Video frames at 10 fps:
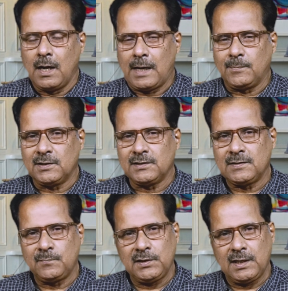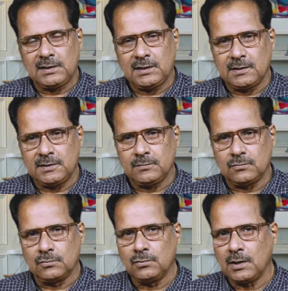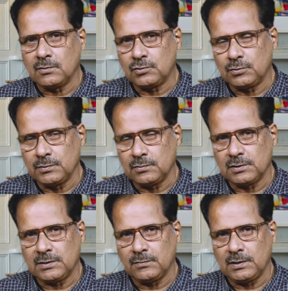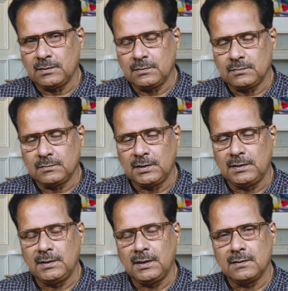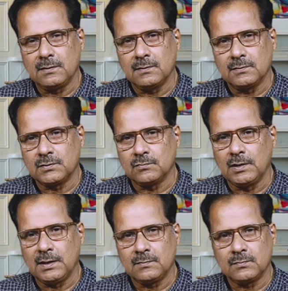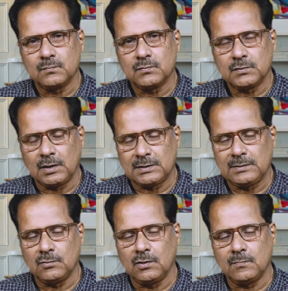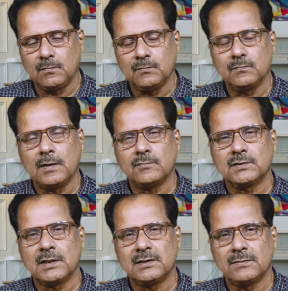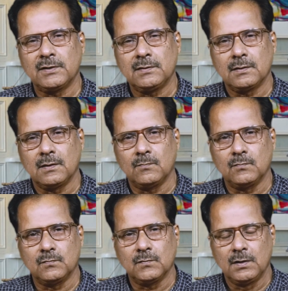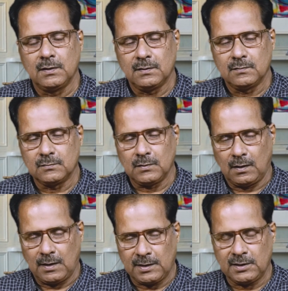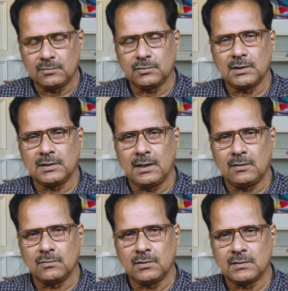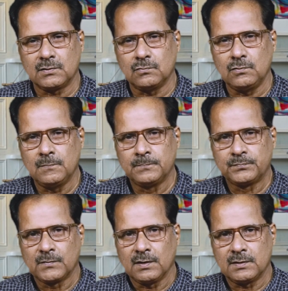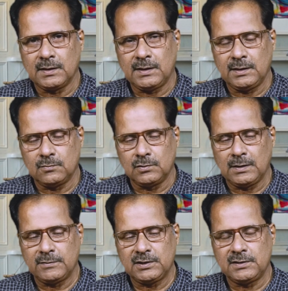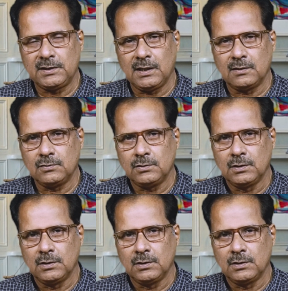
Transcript: একবার ডিসিপ্লিন অ্যাকশানে অন্যরা দুষ্টুমি করেছে বলে তিন দিন স্কুলে শাস্তিমূলক ব্যবস্থা হিসেবে অ্যাটেন্ড করতে দেওয়া হলো না স্কুল সেখানে ওর নামে চিঠি গেল